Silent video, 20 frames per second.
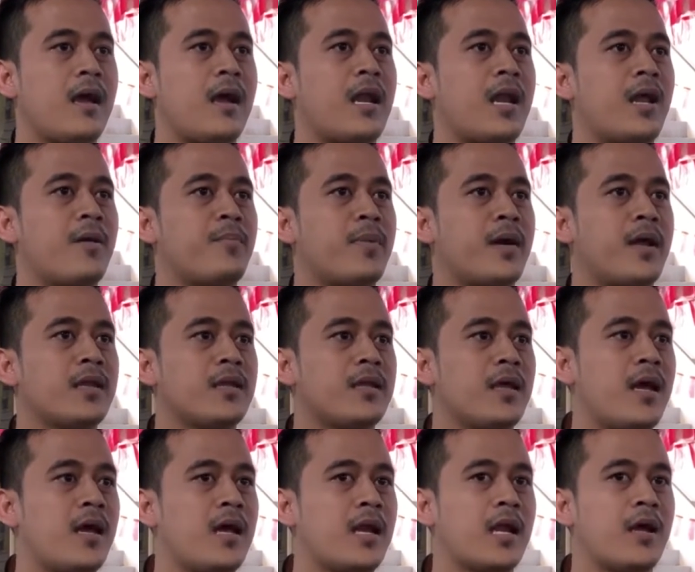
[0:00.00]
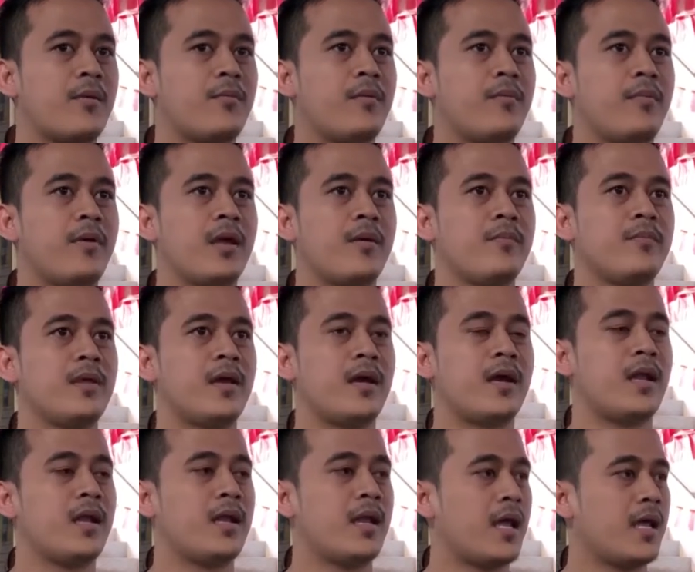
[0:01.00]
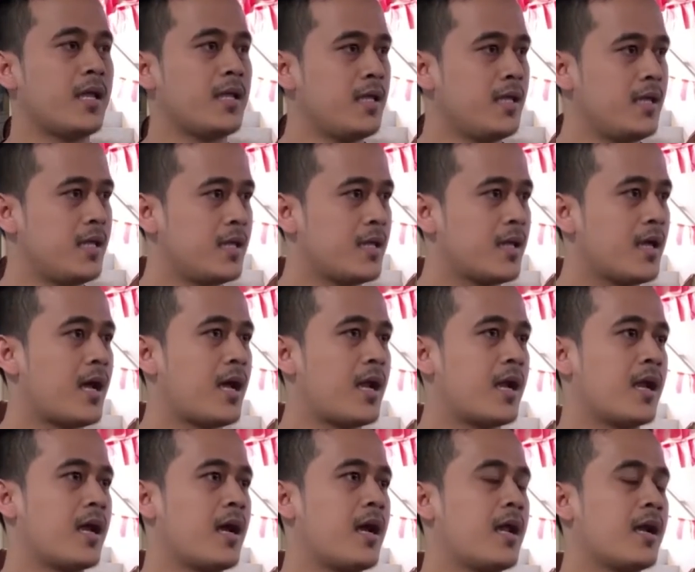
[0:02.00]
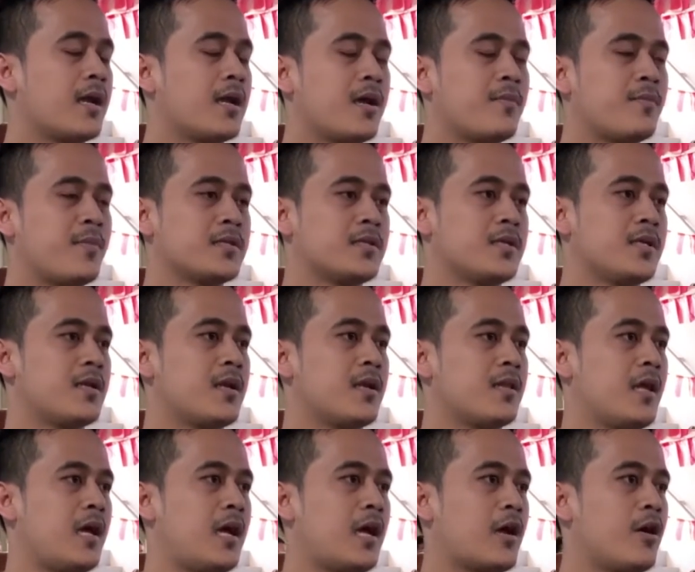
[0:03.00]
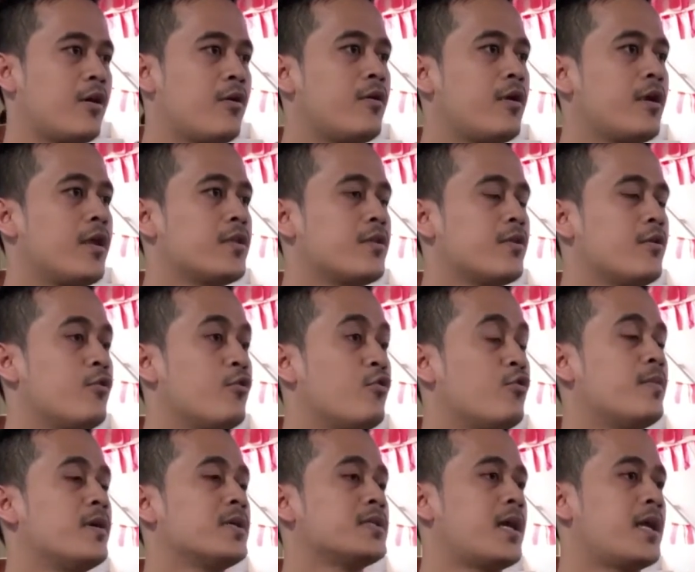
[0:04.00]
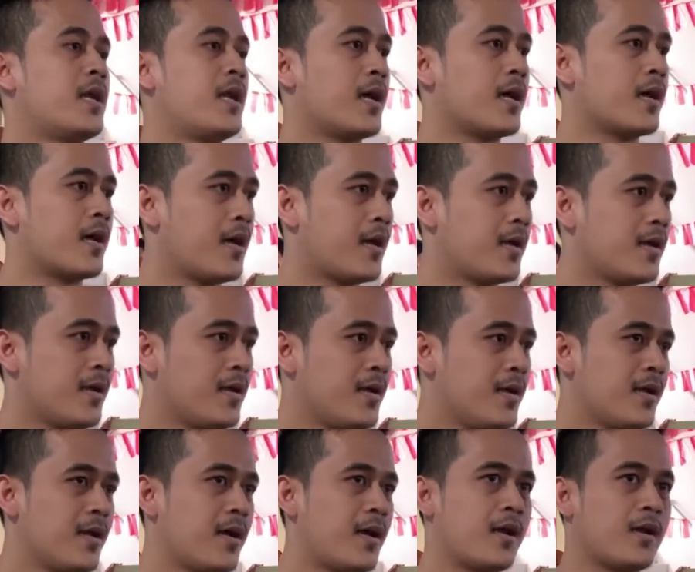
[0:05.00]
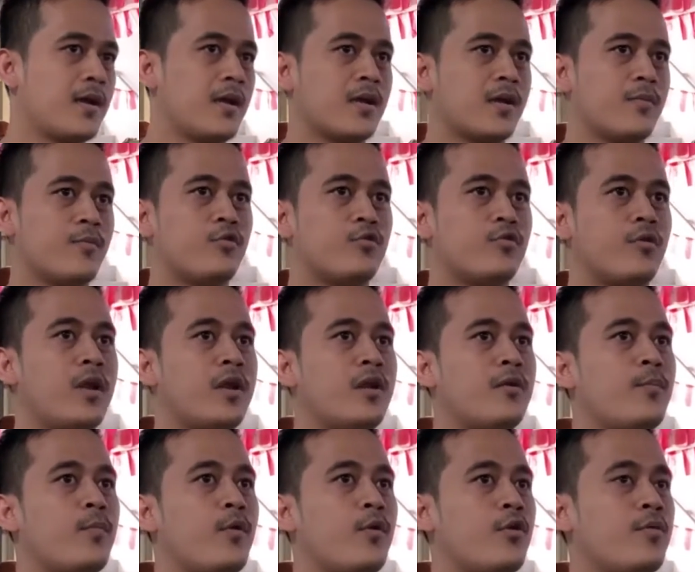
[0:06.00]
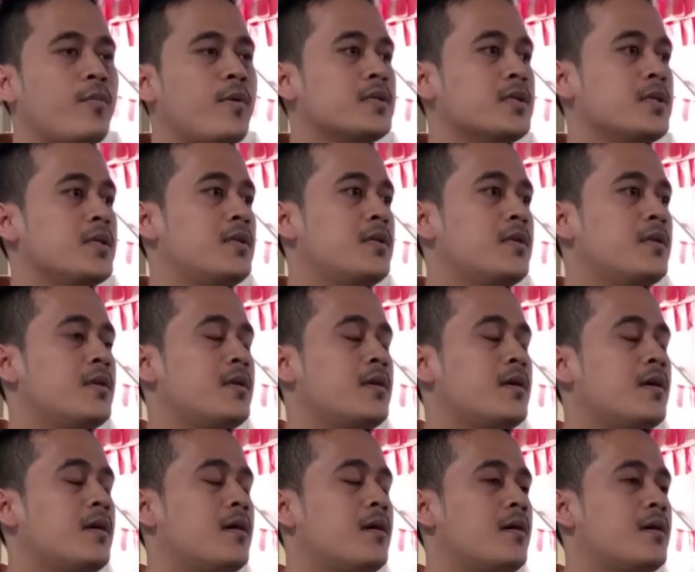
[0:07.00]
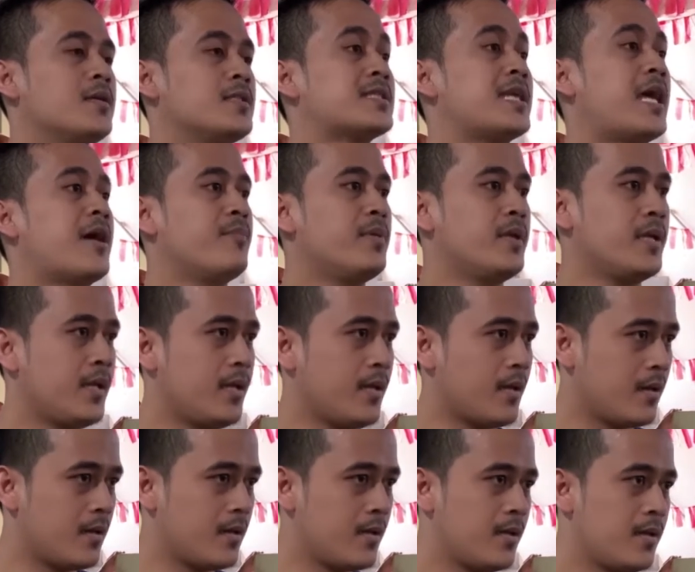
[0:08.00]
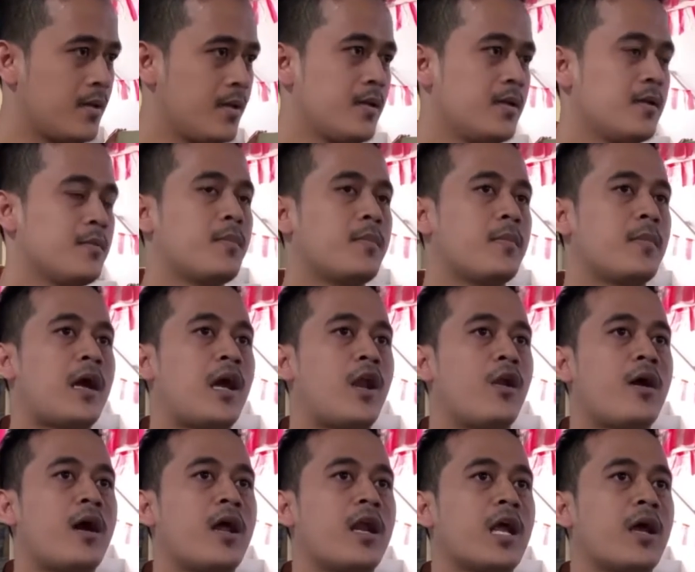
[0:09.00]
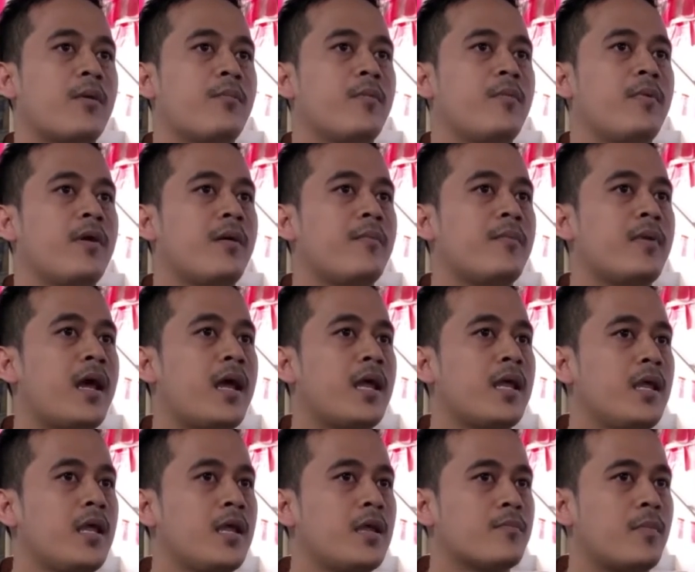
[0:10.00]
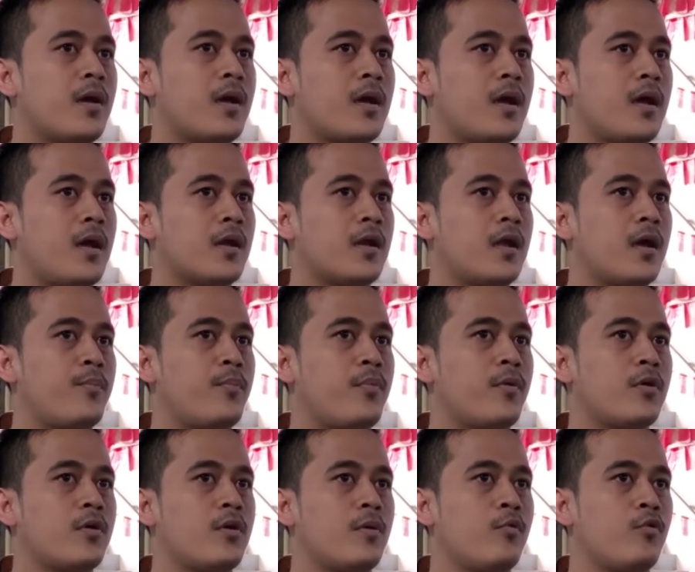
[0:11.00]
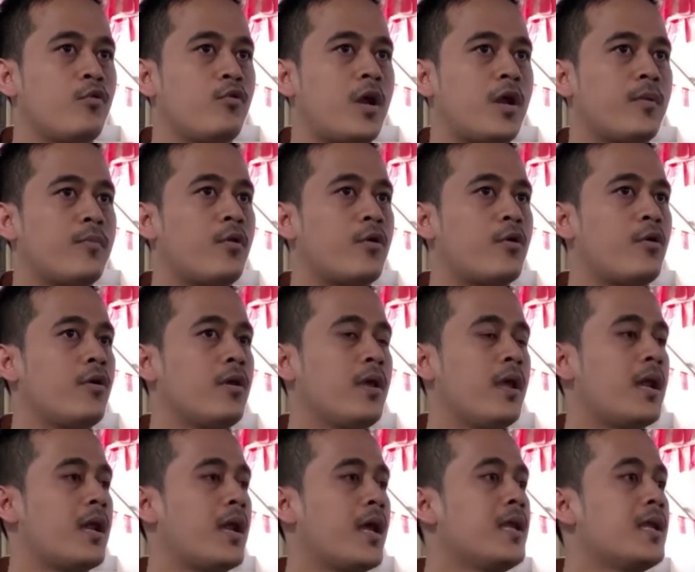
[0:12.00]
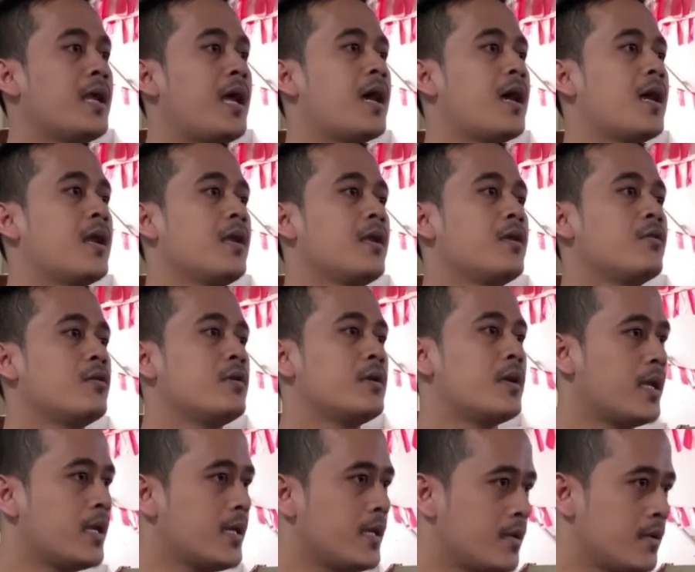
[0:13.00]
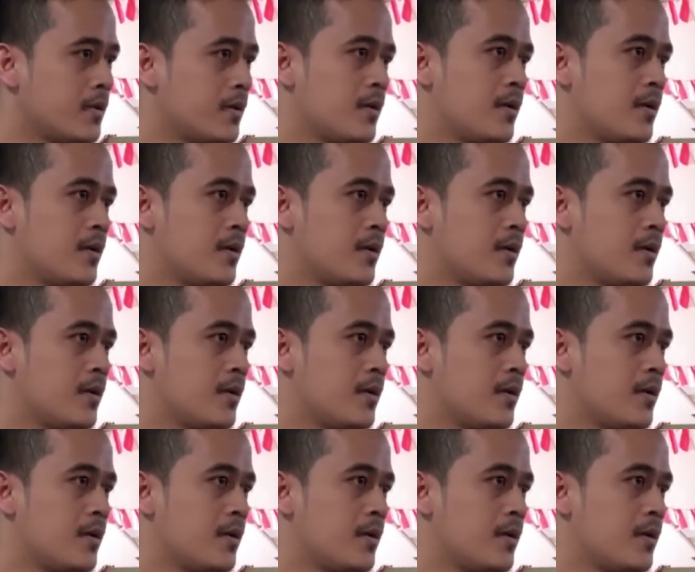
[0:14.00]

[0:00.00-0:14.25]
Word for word: Harapannya harga BBM jangan naik, harga-harga masih terjangkau oleh seluruh masyarakat, harga kebutuhan pokok masih uh, stabil, kalau harga BBM naik, maka harga kebutuhan pokok yang lain akan ikut naik.